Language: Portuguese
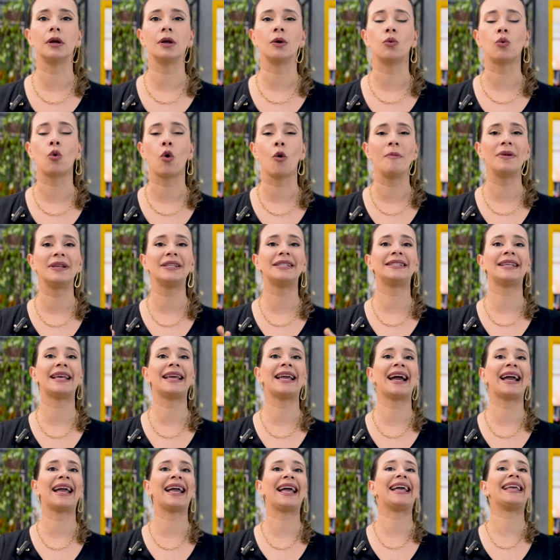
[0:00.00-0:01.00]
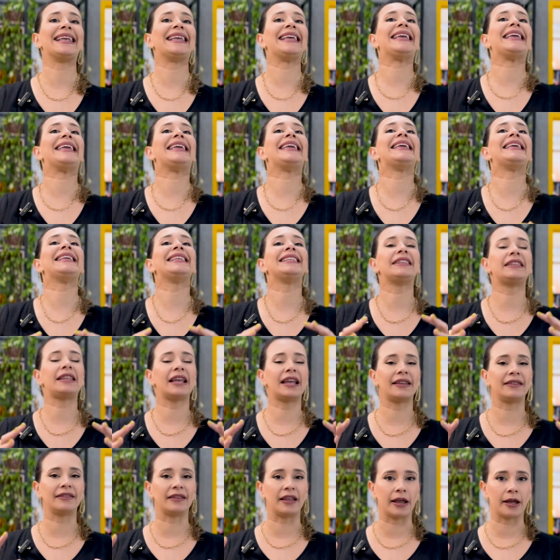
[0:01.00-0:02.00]
eu comecei a
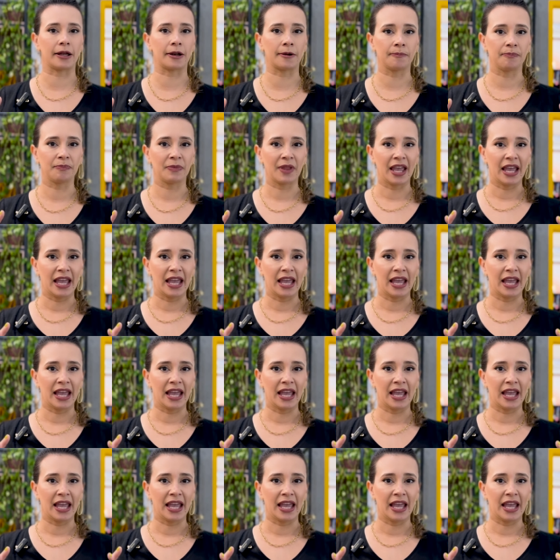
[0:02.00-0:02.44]
entender